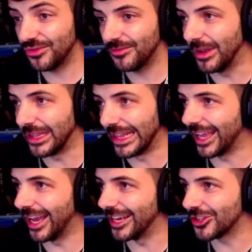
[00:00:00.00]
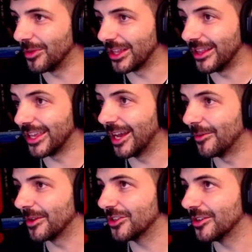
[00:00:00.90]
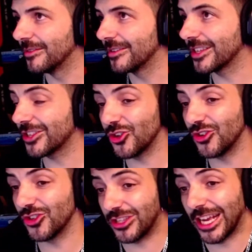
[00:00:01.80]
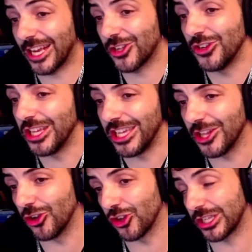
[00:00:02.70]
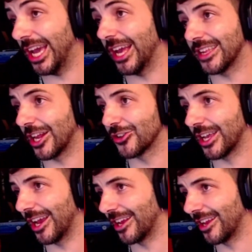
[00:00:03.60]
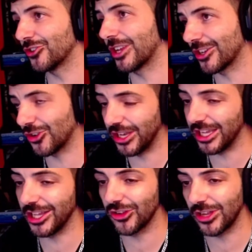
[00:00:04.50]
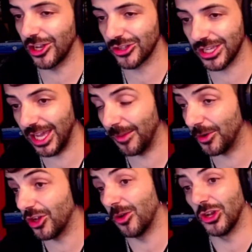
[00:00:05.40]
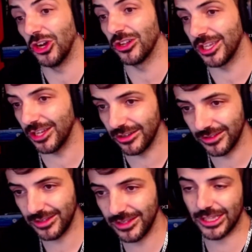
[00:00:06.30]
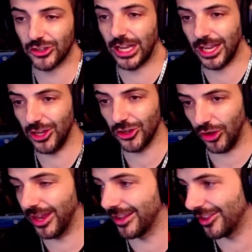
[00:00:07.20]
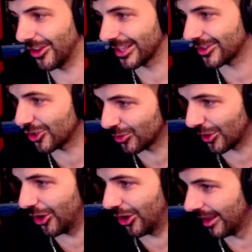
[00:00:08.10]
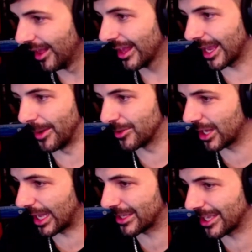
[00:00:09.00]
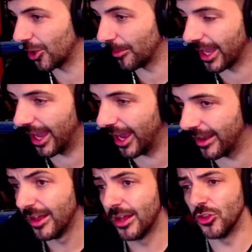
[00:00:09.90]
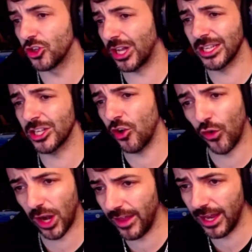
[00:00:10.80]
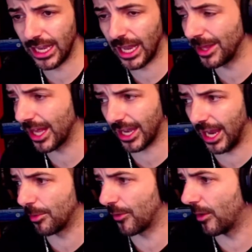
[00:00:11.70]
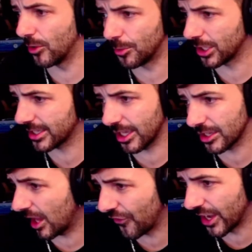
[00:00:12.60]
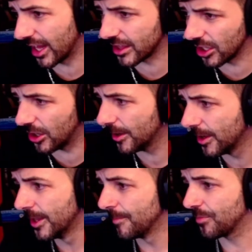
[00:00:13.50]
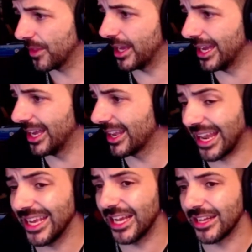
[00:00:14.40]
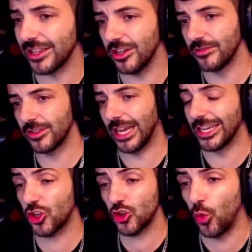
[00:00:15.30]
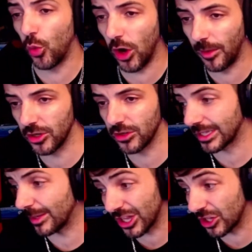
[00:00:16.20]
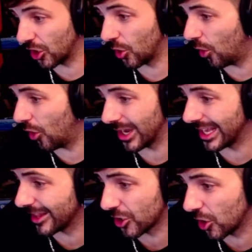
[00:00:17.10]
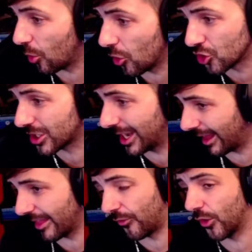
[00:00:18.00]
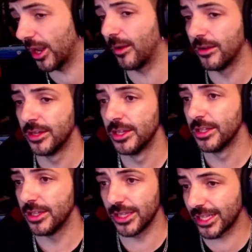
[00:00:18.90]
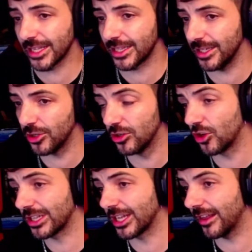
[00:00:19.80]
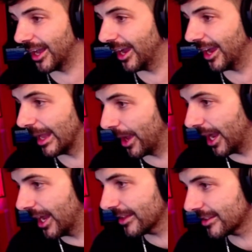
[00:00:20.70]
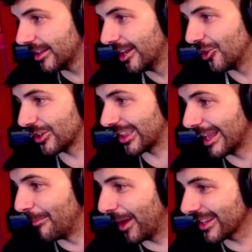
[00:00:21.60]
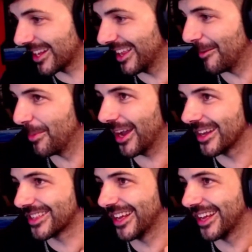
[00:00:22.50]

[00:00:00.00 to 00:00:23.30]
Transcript: me tiltea eso, me tiltea, macho. Si son, sé que son niñitos, lo sé, sí, ya lo sé, ya lo sé que son niñitos, ya lo sé, pero bro, tío. Estás tranquilos, joder, tío, que esto es un rol, que venís aquí a pasarlo bien. No saquéis esto fuera de la vida real, por favor, porque es que al final, tío, eh, raya, tío. O sea, esto es un juego, amigos. Estamos dentro del juego y dentro del juego no sale nada fuera. Es que es así, bro. Lo que se queda en Las pegas, lo que se hace en la pegas, se queda en Las pegas.